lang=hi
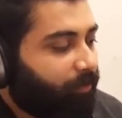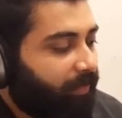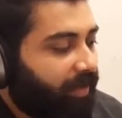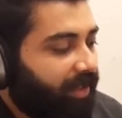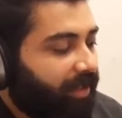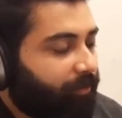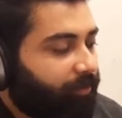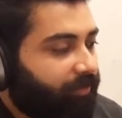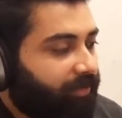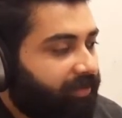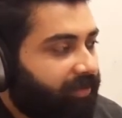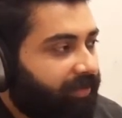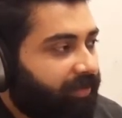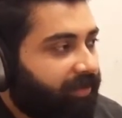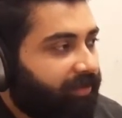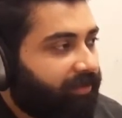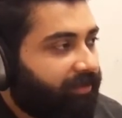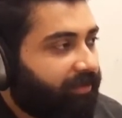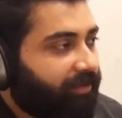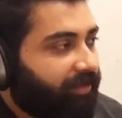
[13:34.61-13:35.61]
मैं अपनी
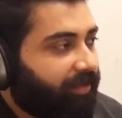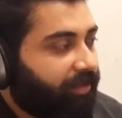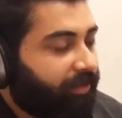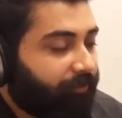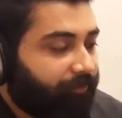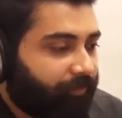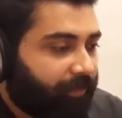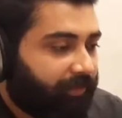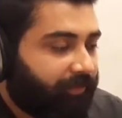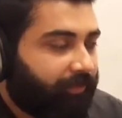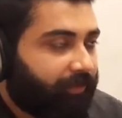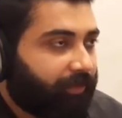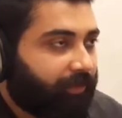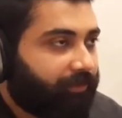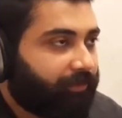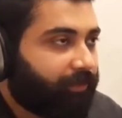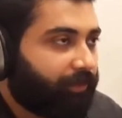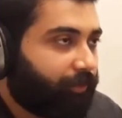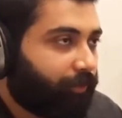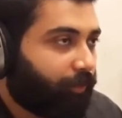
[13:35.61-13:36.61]
एक
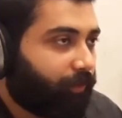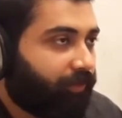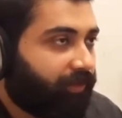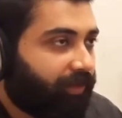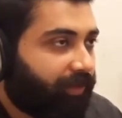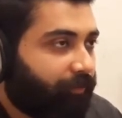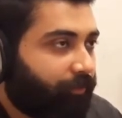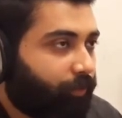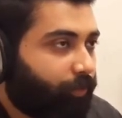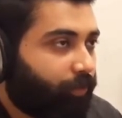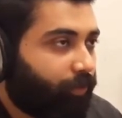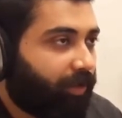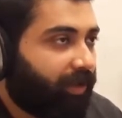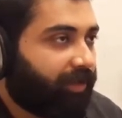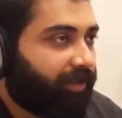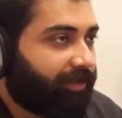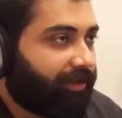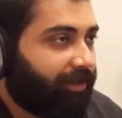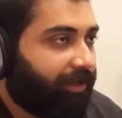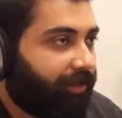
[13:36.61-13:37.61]
इंफ्रास्ट्रक्चर जो सा है वो पूरा
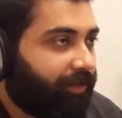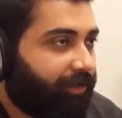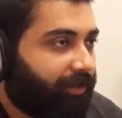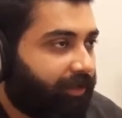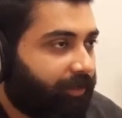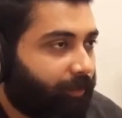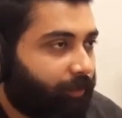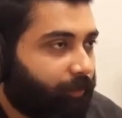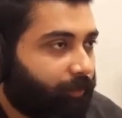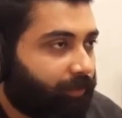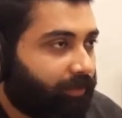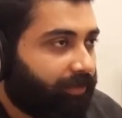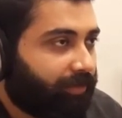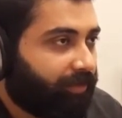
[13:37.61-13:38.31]
क्रिएट कर लूँ